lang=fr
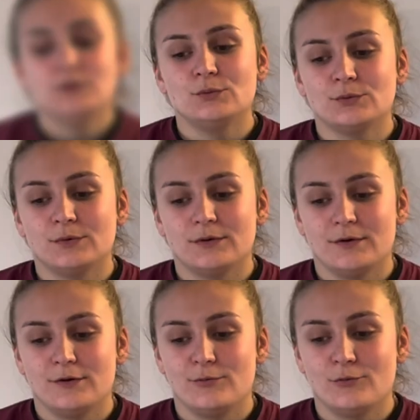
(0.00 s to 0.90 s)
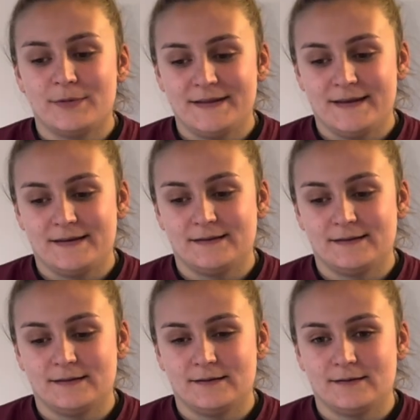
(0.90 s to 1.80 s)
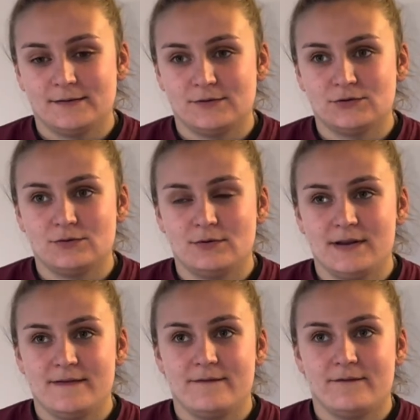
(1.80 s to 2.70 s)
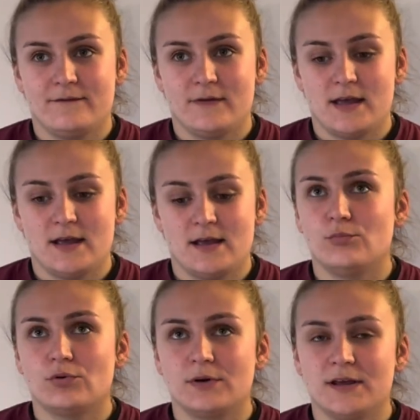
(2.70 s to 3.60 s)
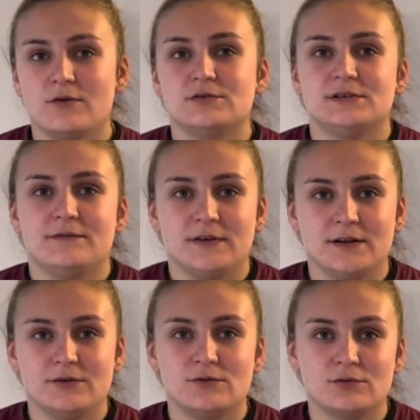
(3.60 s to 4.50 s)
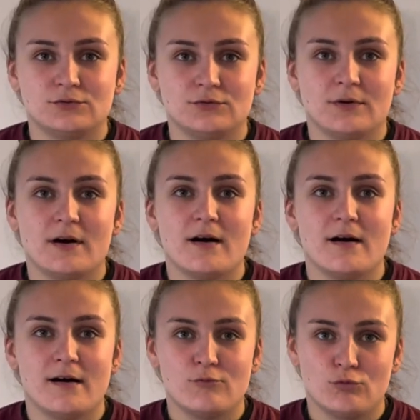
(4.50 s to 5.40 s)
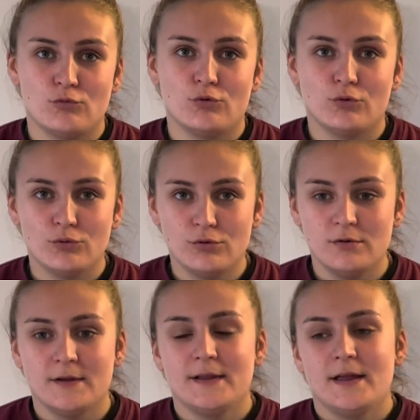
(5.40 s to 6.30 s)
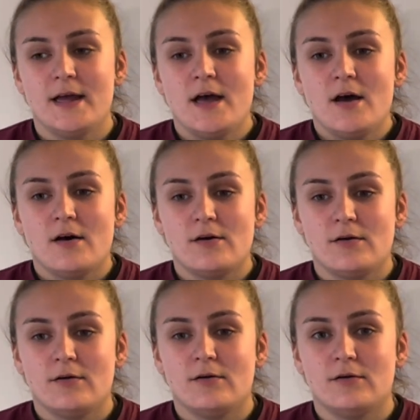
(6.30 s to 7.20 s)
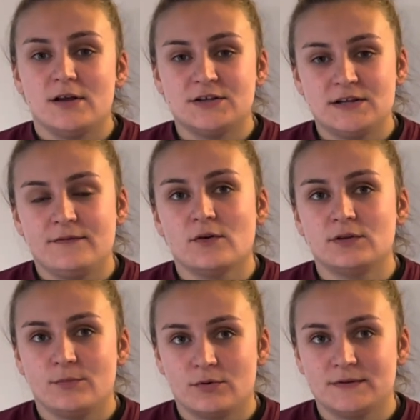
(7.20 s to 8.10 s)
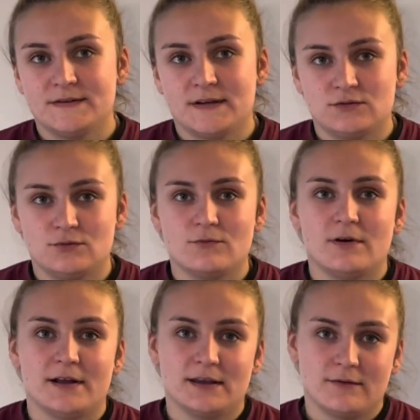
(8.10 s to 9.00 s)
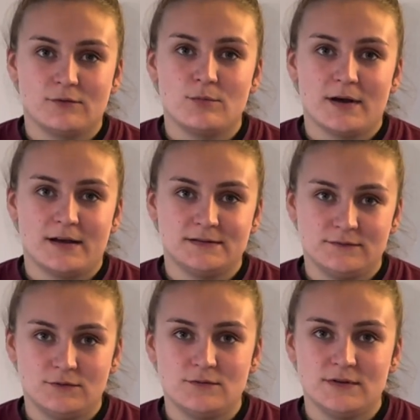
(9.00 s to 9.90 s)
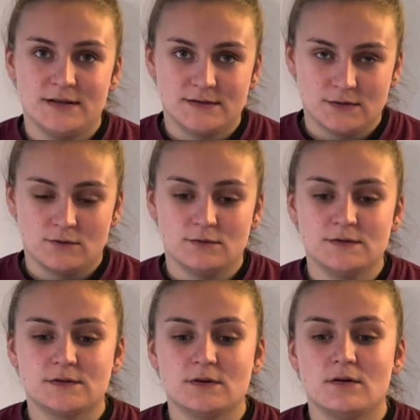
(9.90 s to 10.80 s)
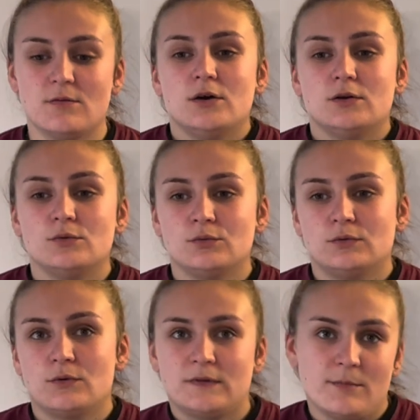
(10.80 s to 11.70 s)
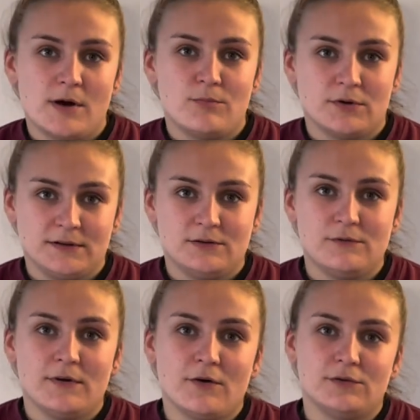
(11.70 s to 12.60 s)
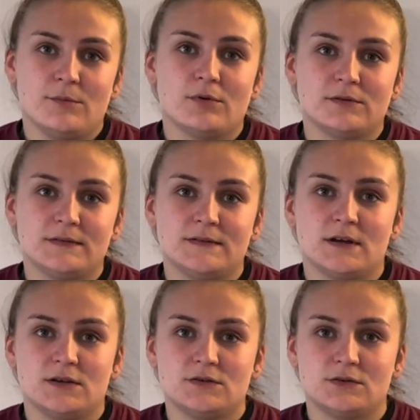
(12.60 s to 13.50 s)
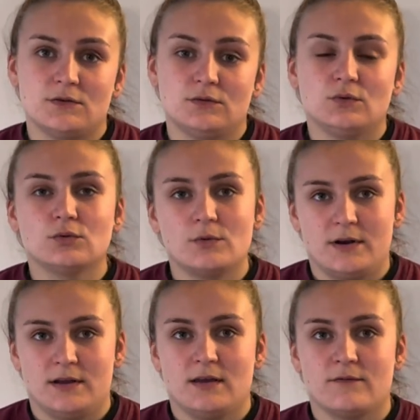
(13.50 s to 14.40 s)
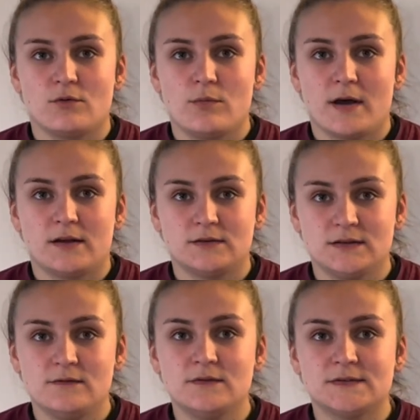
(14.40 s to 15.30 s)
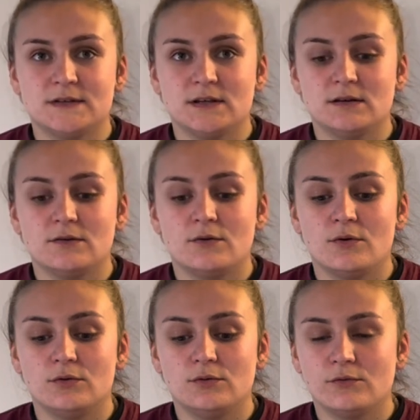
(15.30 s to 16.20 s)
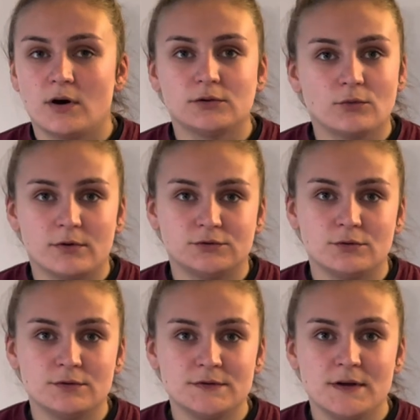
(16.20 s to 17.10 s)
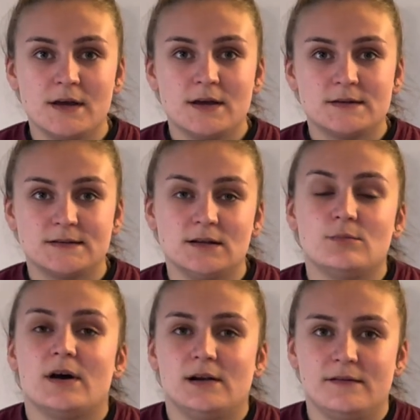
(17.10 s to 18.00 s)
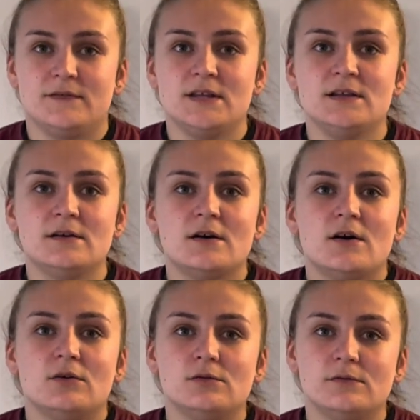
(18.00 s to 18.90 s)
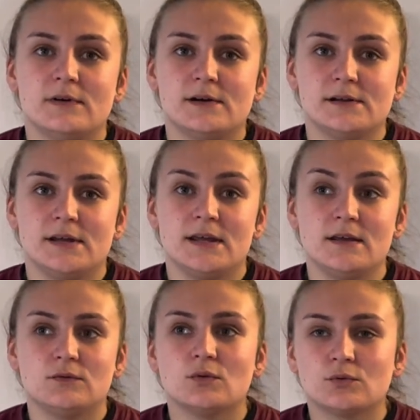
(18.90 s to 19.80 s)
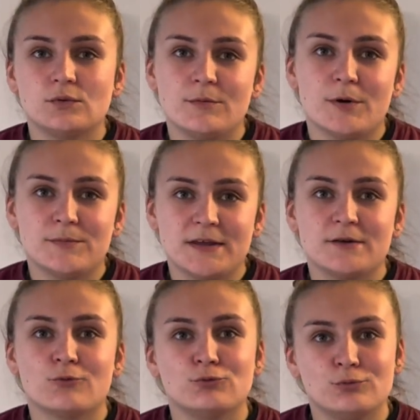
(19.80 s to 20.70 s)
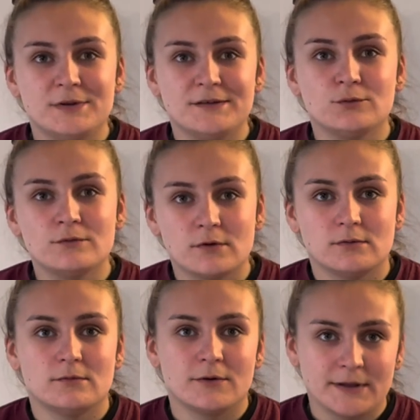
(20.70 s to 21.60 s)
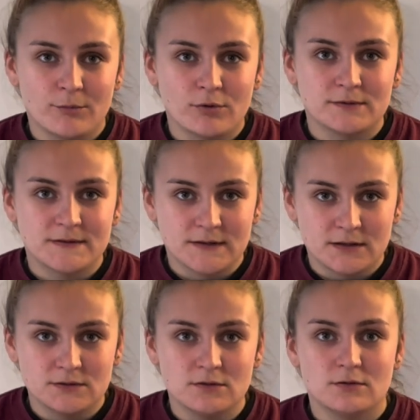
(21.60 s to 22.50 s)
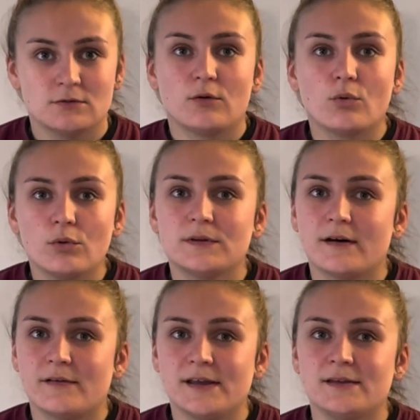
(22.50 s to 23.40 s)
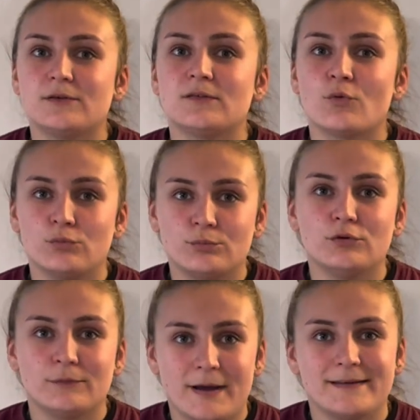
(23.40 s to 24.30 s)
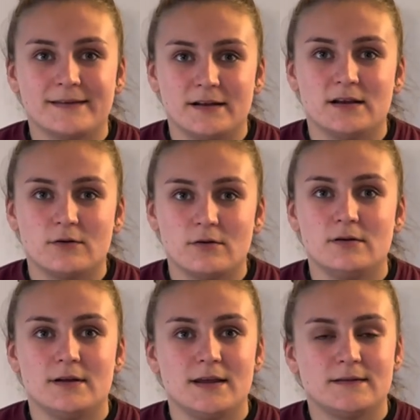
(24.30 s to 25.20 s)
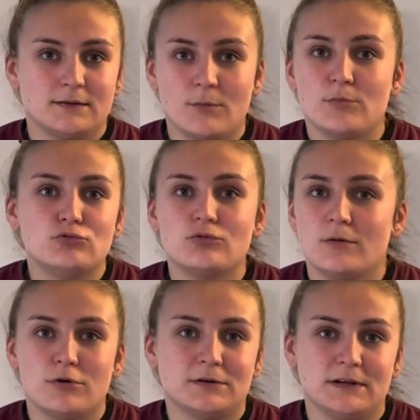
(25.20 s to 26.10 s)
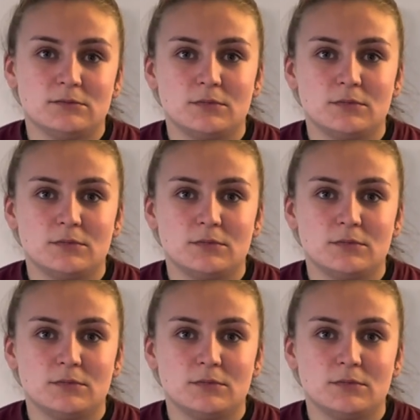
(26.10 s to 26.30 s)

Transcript: Donc euh, mon BTS, euh, je l'ai fait pour l'école, je l'ai fait euh, dans le Jura à Montmoreau. et je l'ai fait en apprentissage du coup à la cave coopérative de Vinescence. Donc ce que ça m'a apporté de le faire en apprentissage, surtout à la cave coopérative, c'est de voir trois choses. C'est bah, la vigne, le vin et surtout les papiers qu'on oublie souvent en apprentissage. Un gros travail qu'on ne pousse pas assez à l'école et ça m'a beaucoup apporté.